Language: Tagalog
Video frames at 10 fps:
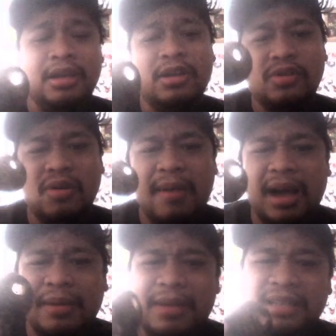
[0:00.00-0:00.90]
So
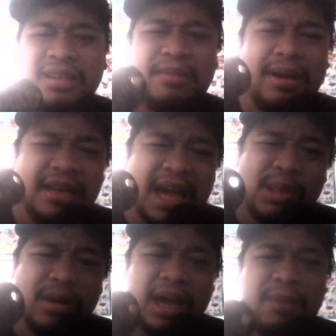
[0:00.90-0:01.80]
mga kamaster,
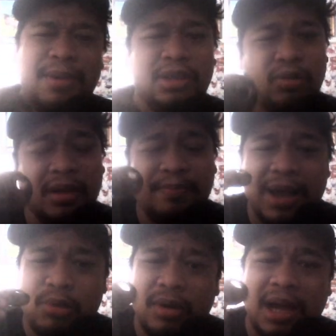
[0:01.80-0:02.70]
magkano nga ba ito at
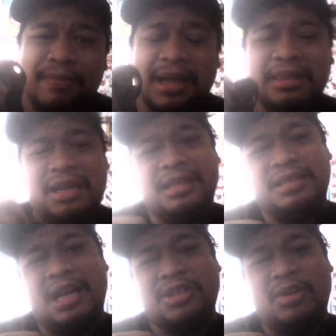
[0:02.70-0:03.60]
paano nga ba ang
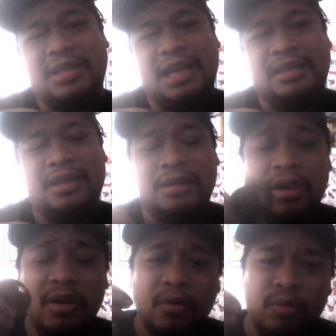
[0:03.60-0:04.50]
transaction natin?
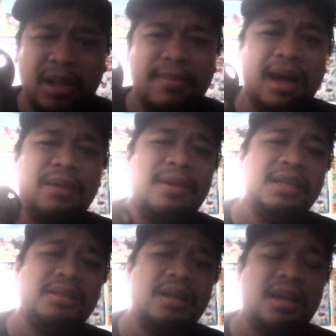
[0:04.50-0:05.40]
Well mga
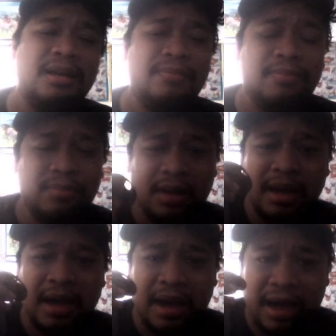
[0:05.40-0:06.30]
kamaster, ang,
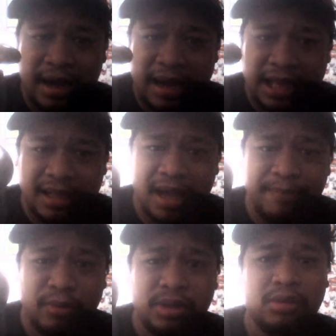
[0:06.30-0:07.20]
ang halaga
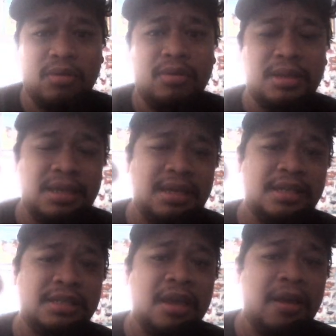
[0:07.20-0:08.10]
po nito
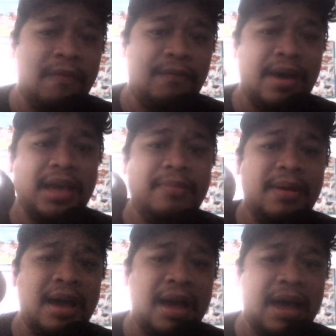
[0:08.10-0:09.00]
is
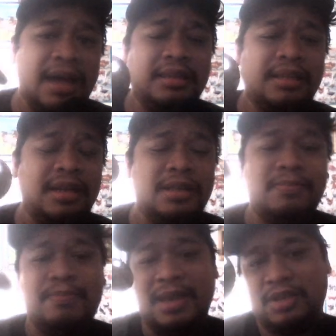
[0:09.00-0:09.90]

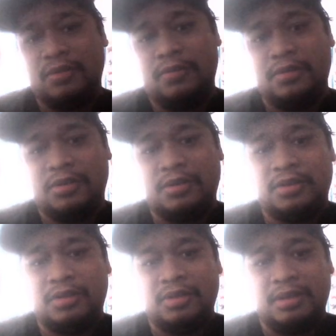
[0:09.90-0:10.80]
500 pesos.
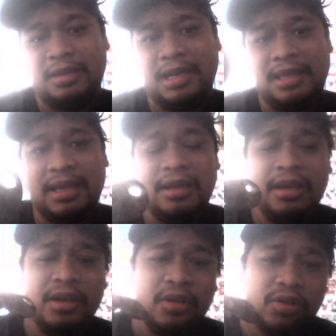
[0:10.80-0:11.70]
Yan na. Ah.
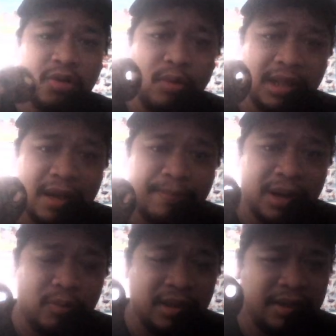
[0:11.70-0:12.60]
So wala
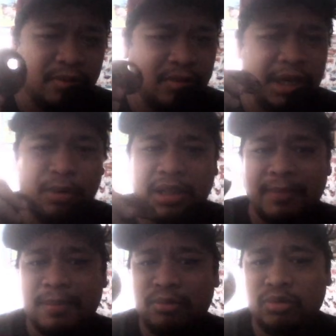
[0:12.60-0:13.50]
pa, wal,
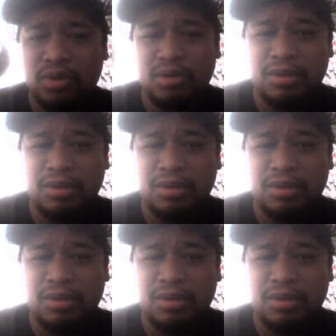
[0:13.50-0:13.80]
hiwalay pa po doon yung